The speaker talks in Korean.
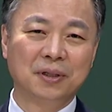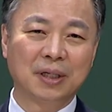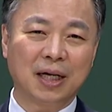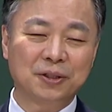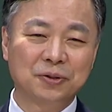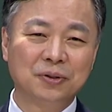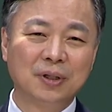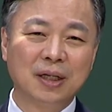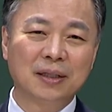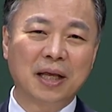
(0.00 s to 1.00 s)
아주
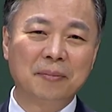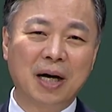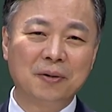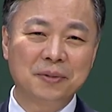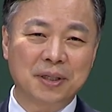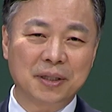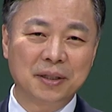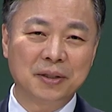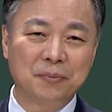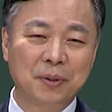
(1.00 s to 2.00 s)
내 마음
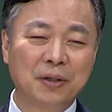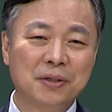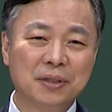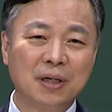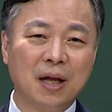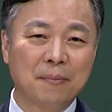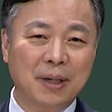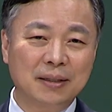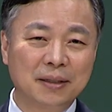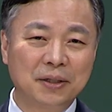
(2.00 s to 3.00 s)
깊이 것을
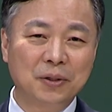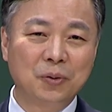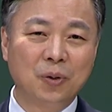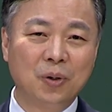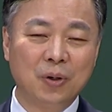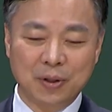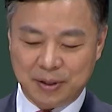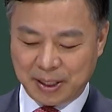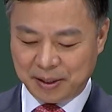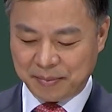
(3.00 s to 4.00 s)
받아들이고 그
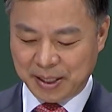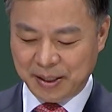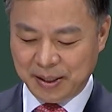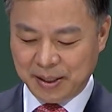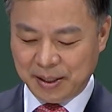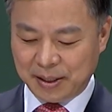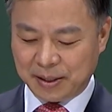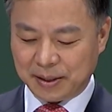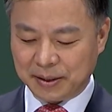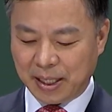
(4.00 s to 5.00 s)
다음에
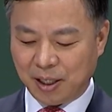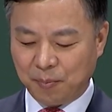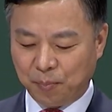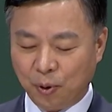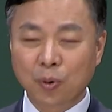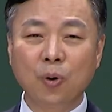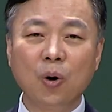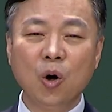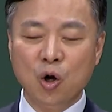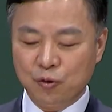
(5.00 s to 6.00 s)
어, 내가
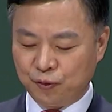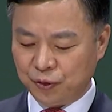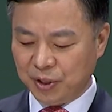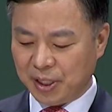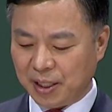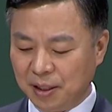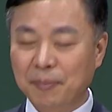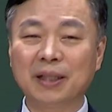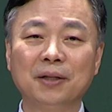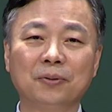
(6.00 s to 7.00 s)
보고 훈계를
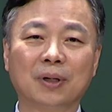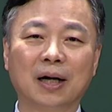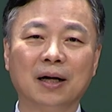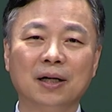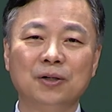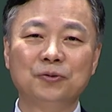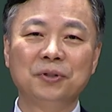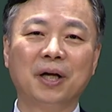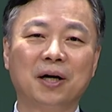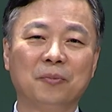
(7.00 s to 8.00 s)
받았노라.
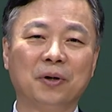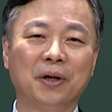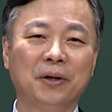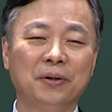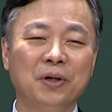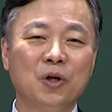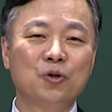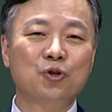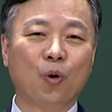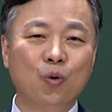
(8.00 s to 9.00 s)
훈계가 뭐예요?
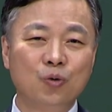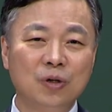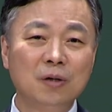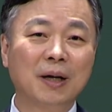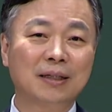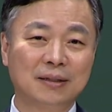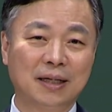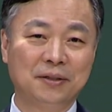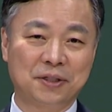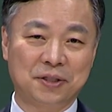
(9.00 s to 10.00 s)
교훈을
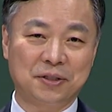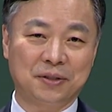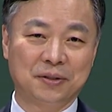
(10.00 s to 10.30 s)
받았다는 것이죠.